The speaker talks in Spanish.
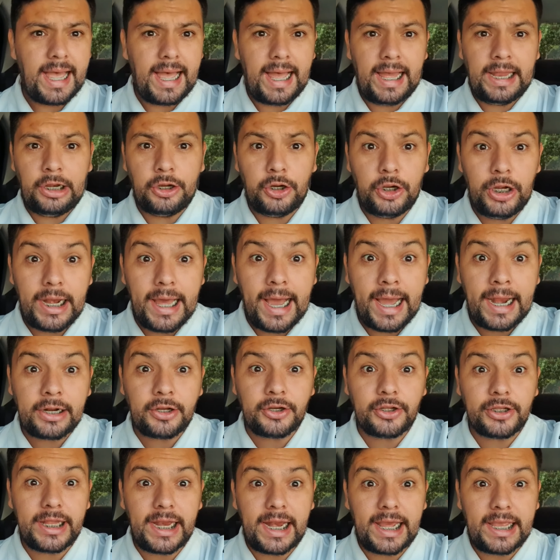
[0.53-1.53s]
A lo
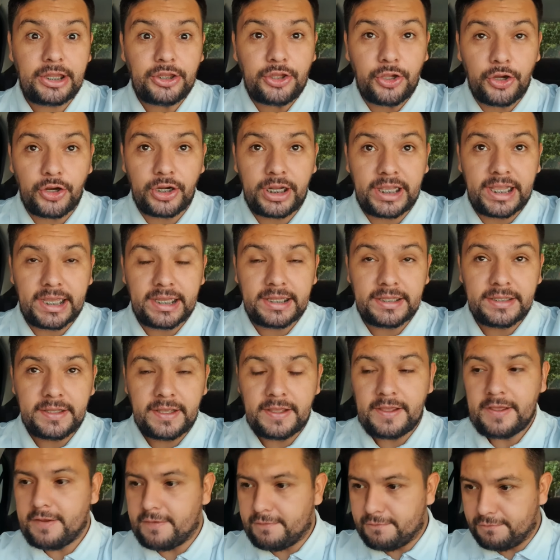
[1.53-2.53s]
largo de la historia,
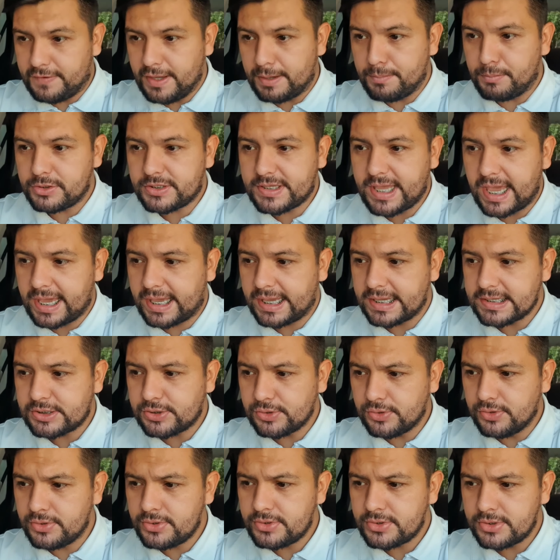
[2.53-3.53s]
vemos que
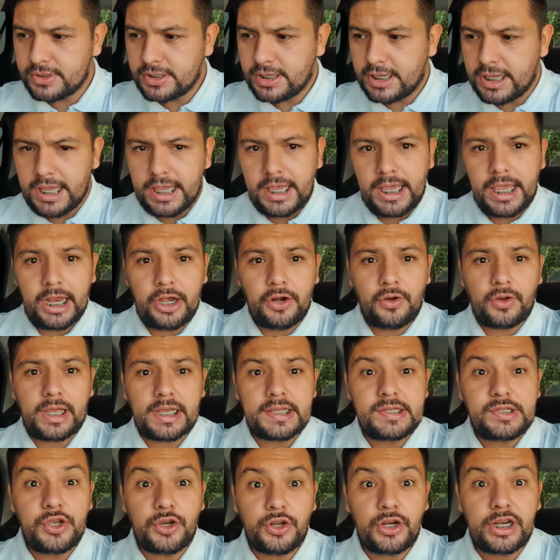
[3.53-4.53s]
Jesús en
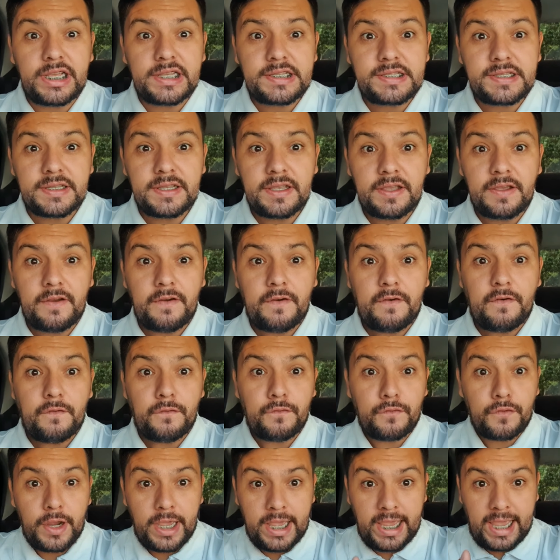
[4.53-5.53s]
ocasiones
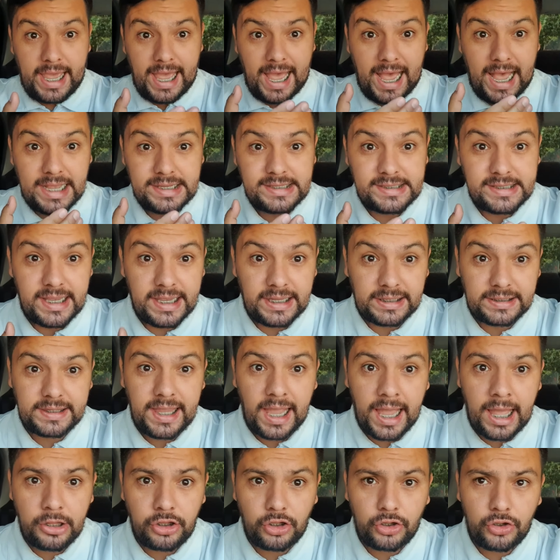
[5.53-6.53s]
fue
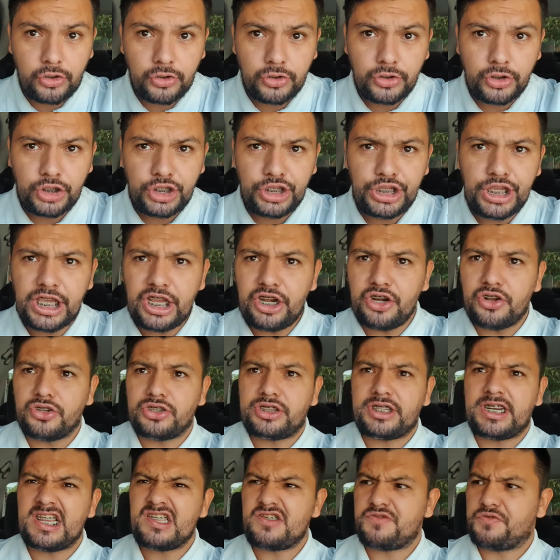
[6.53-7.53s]
aceptado y en
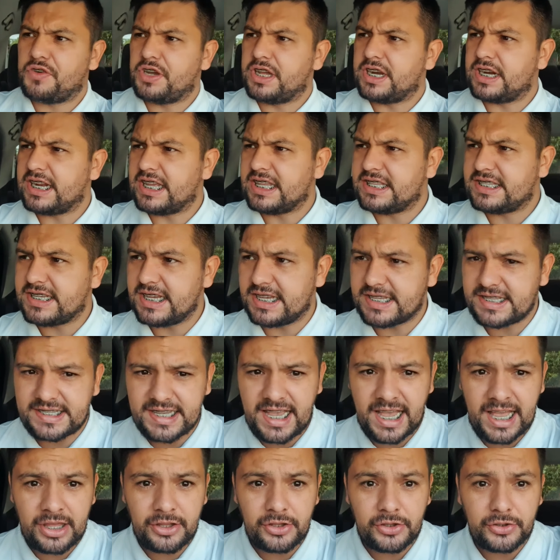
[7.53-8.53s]
otras fue
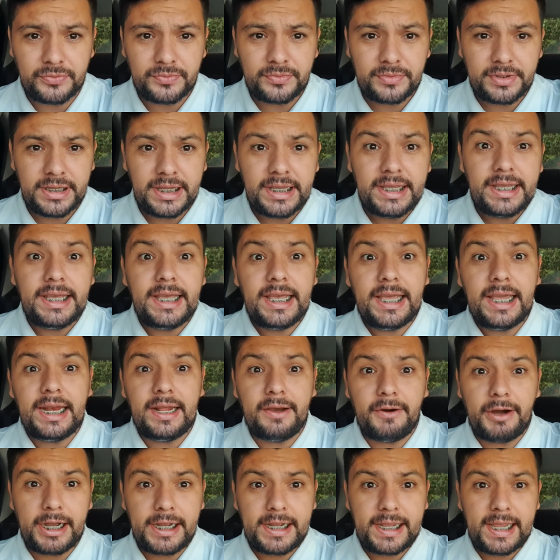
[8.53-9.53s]
rechazado. El
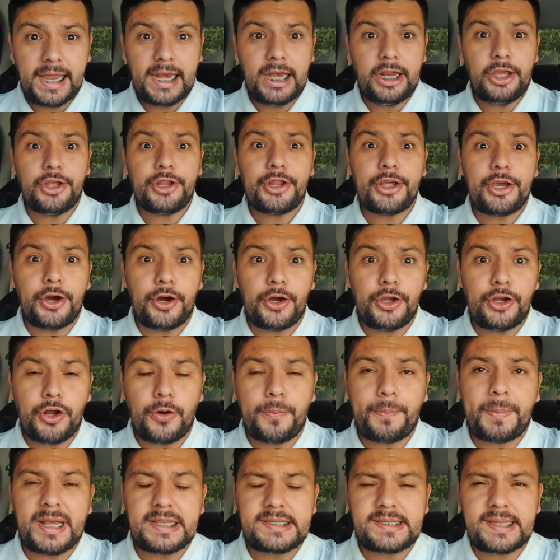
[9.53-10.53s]
Evangelio de hoy
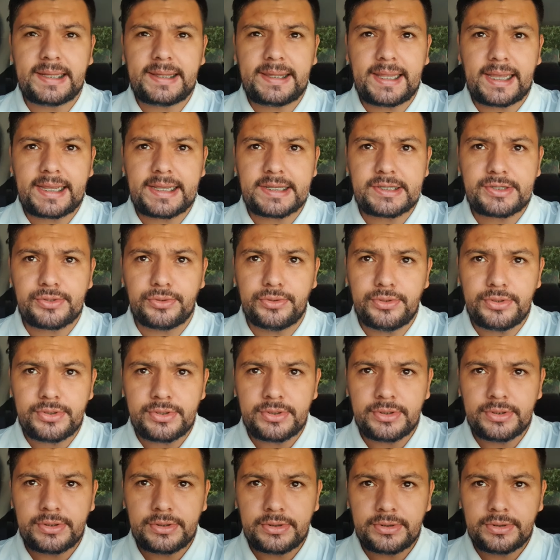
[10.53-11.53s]
nos presenta a Jesús
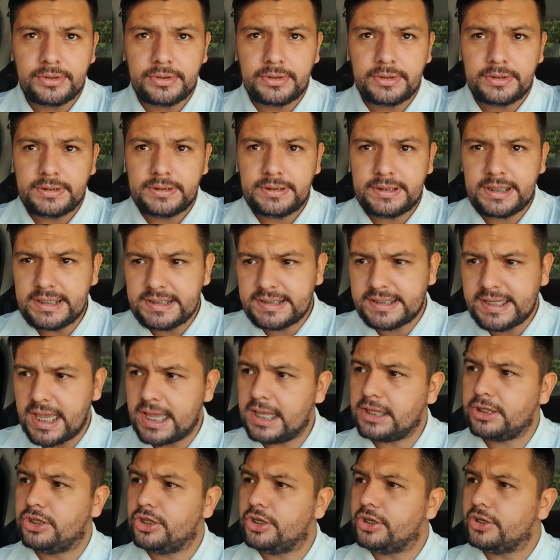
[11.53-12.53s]

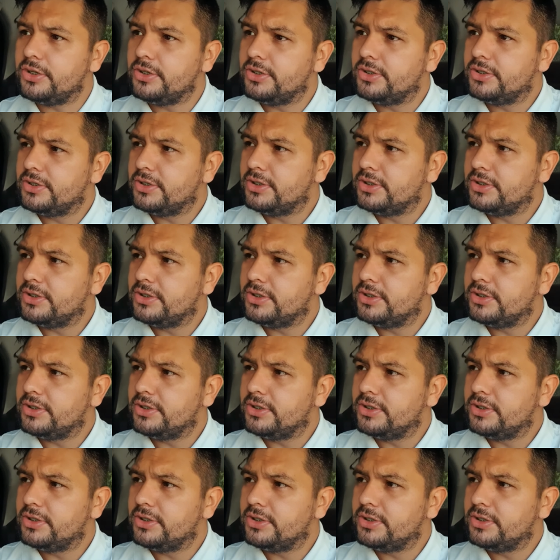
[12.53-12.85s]
diciendo,